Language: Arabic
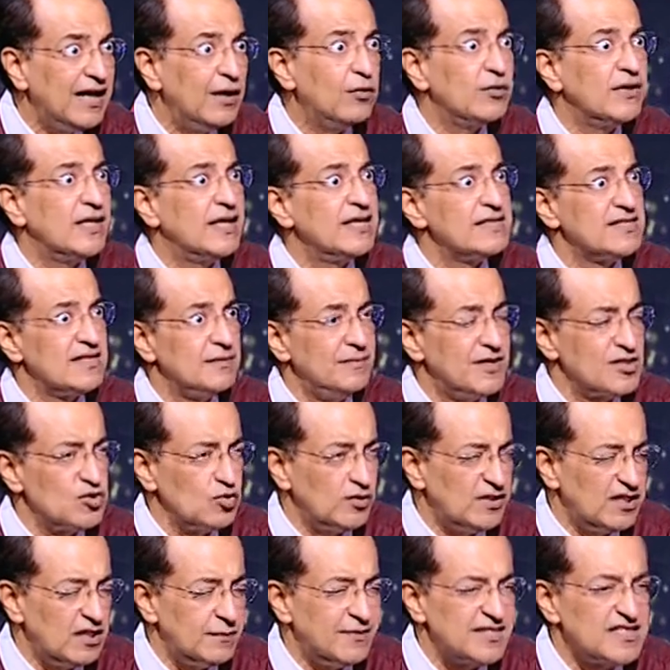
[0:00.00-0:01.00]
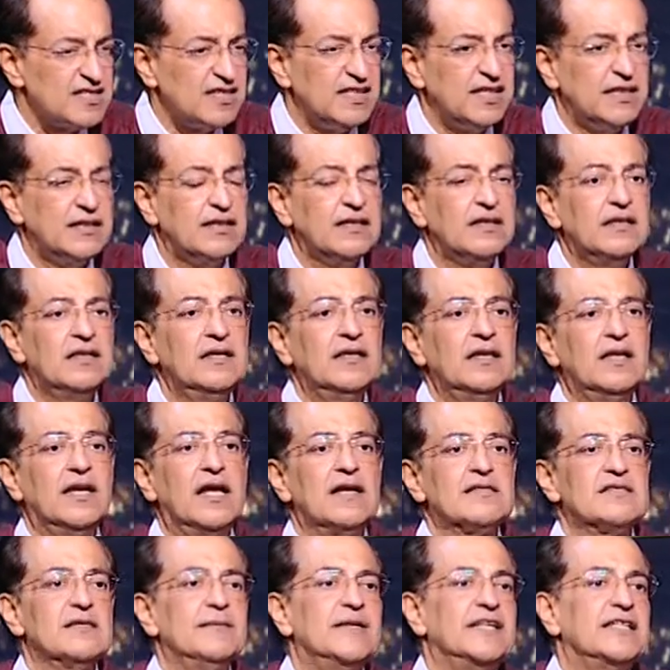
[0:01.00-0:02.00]
او الناس المسؤولين الماسكين
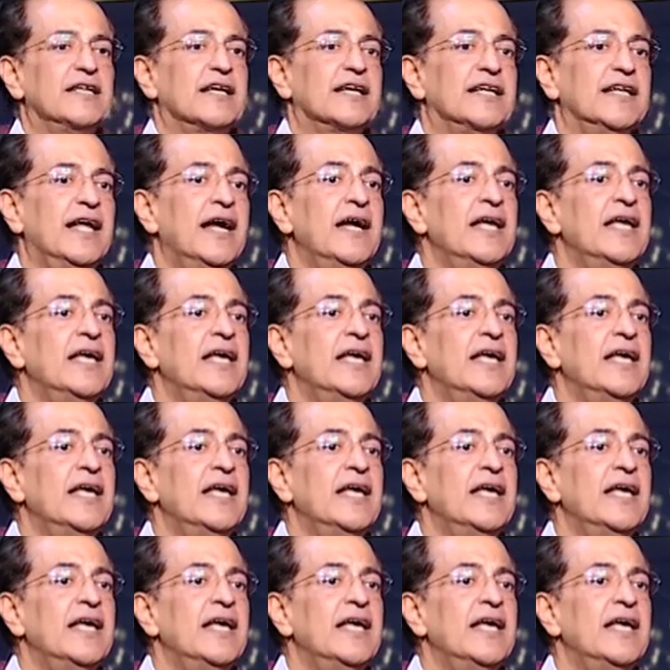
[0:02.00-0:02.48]
العاصمه الادراجيه دي